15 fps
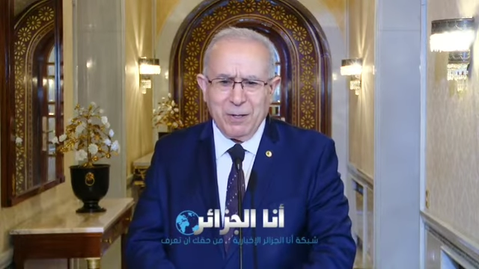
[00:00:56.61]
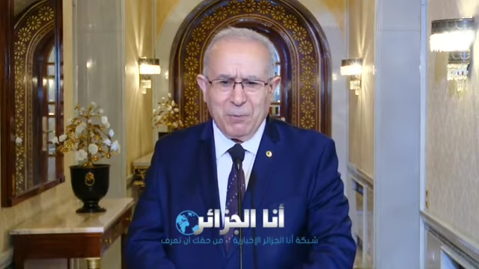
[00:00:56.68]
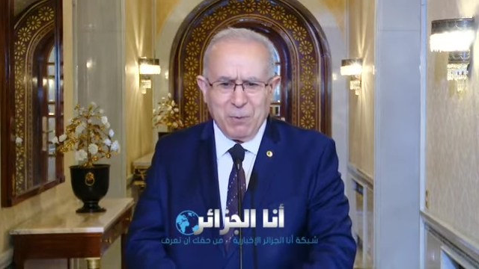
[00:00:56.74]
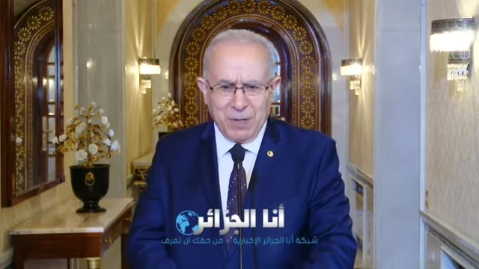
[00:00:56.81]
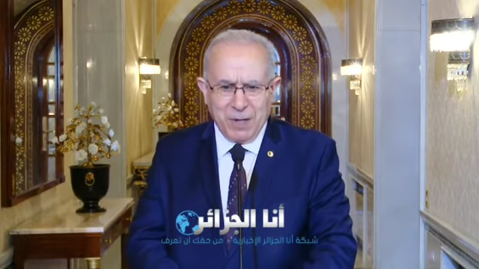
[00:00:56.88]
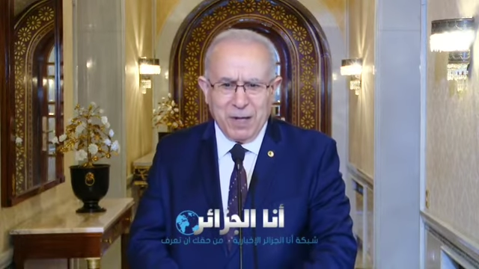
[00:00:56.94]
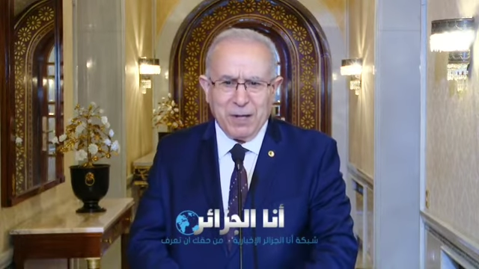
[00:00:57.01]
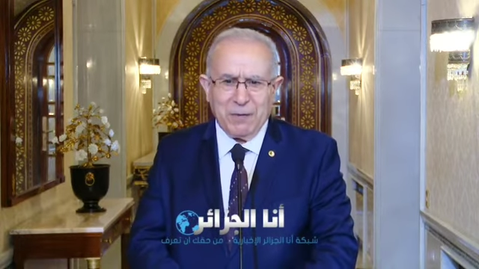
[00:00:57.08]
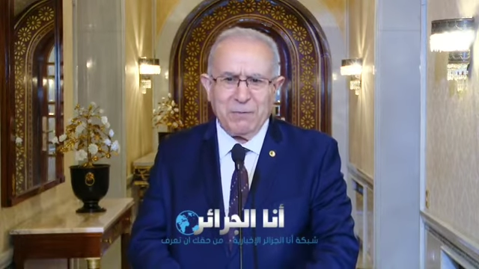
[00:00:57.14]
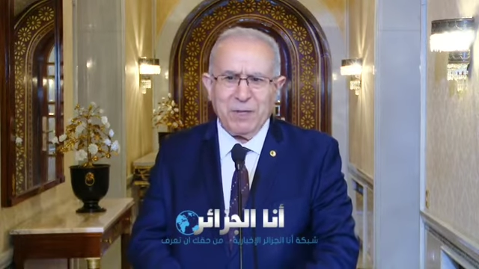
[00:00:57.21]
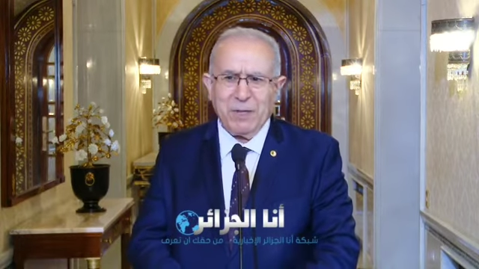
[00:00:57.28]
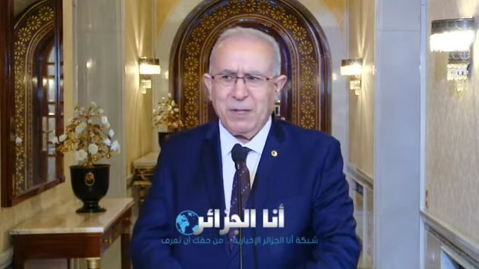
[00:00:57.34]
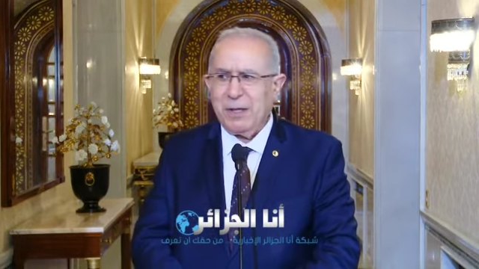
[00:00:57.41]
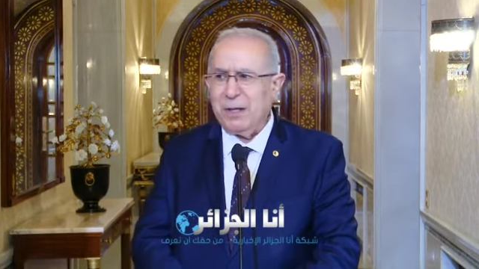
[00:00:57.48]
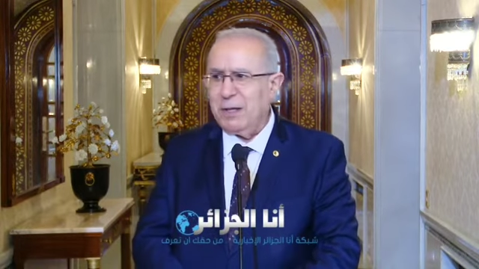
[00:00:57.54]
ونعرف
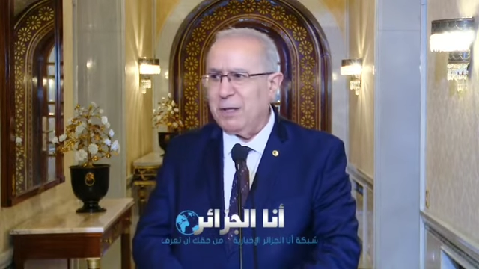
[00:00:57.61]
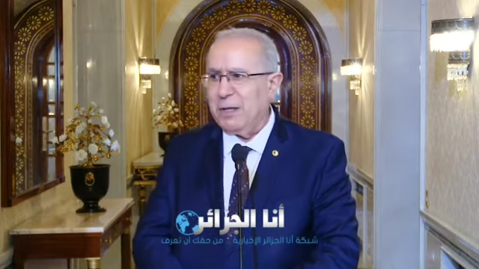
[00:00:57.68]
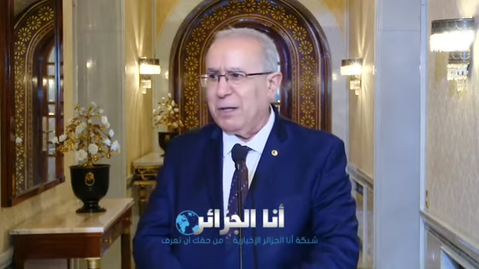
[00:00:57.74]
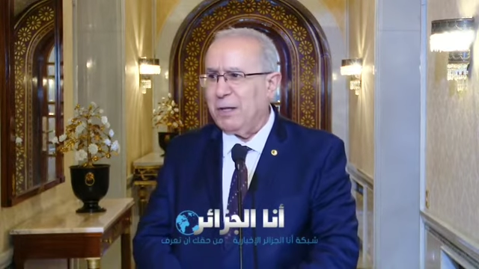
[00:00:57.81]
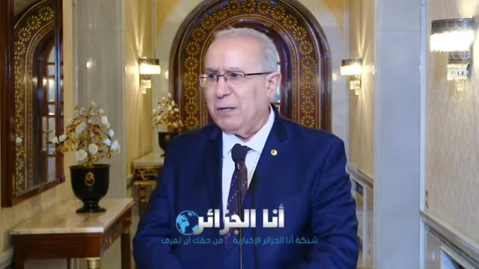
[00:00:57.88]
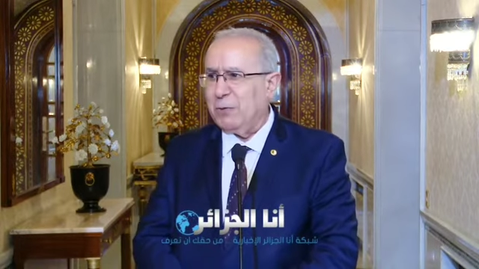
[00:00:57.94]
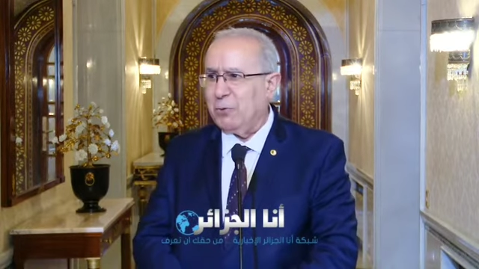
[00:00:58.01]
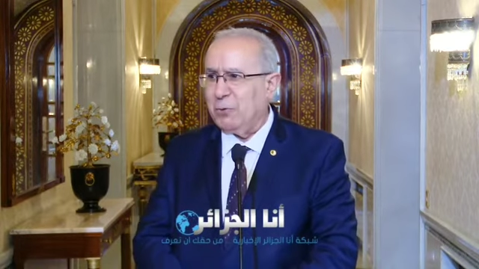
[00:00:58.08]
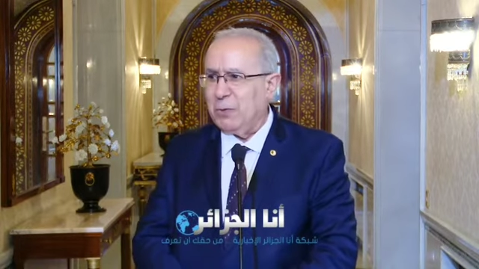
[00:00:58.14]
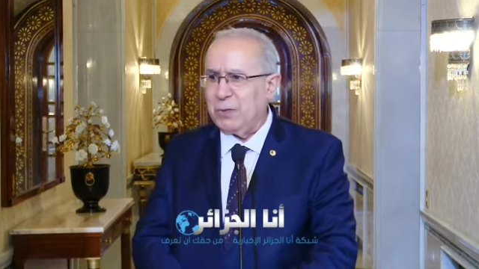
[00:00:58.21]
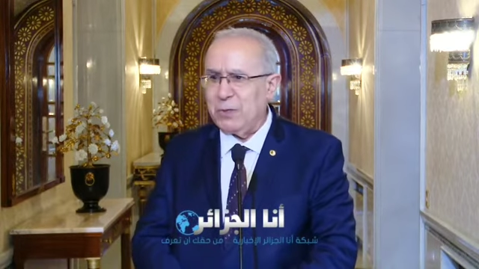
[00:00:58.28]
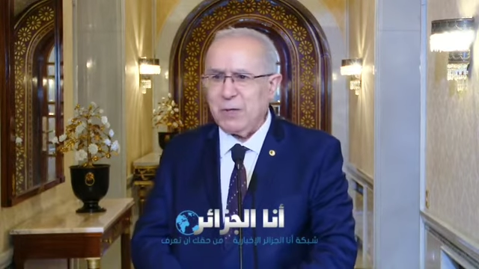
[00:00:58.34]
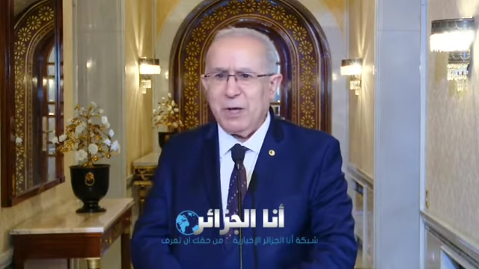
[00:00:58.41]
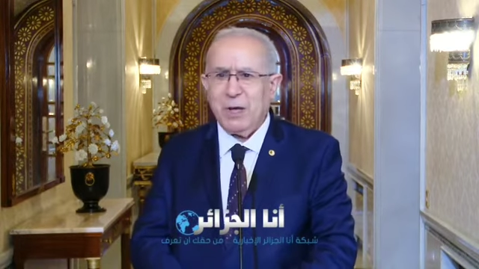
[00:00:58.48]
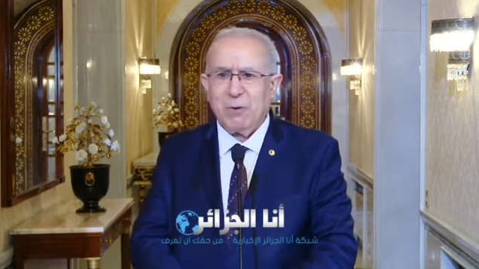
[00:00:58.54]
كذلك ان
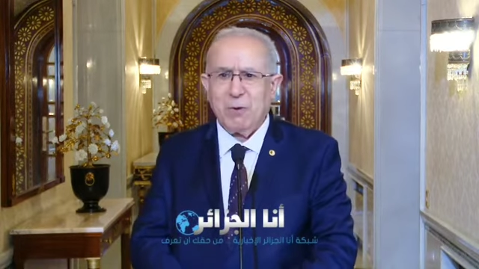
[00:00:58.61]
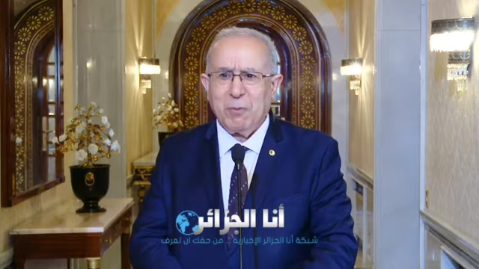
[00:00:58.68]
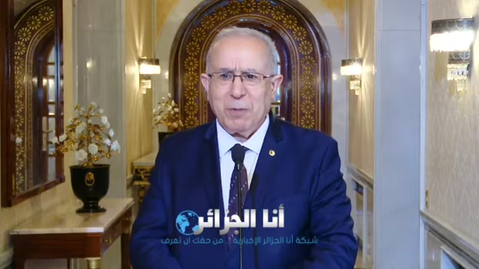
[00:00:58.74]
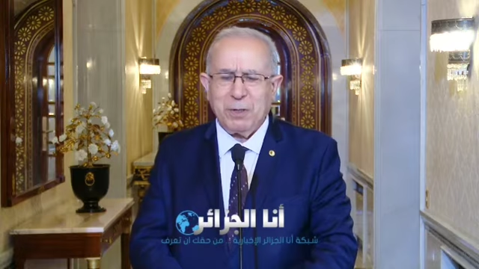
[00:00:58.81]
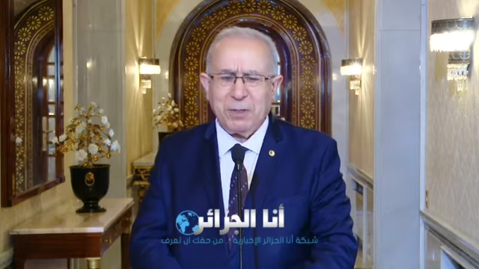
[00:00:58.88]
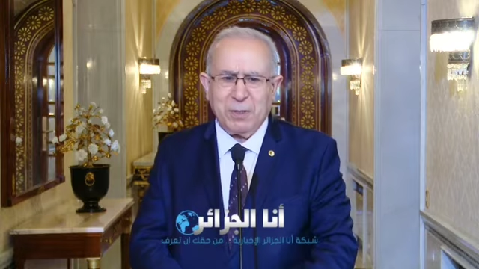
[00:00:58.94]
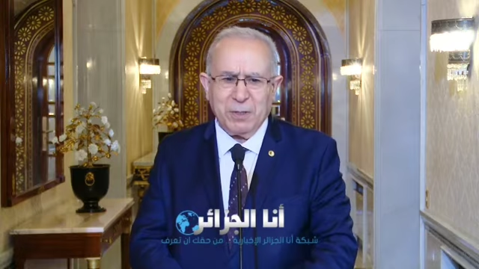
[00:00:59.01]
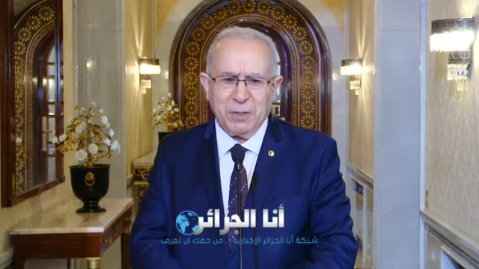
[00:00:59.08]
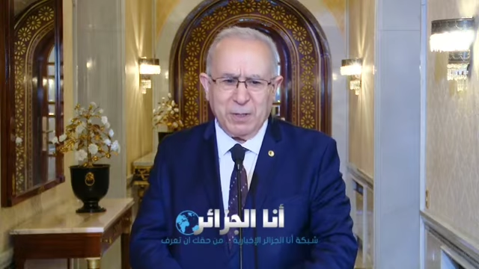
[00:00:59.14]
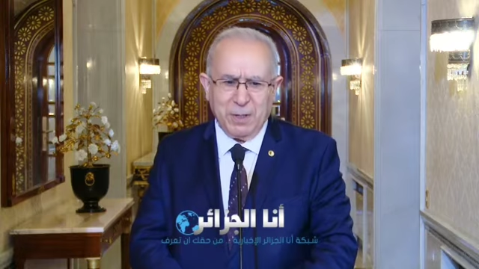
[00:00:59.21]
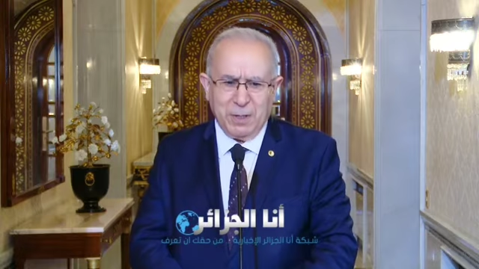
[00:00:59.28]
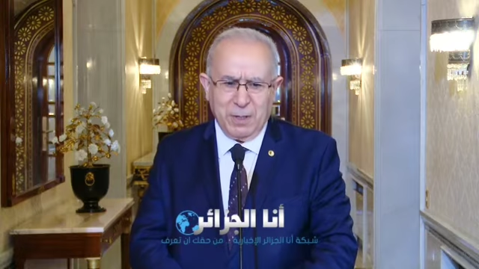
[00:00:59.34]
تونس قاومت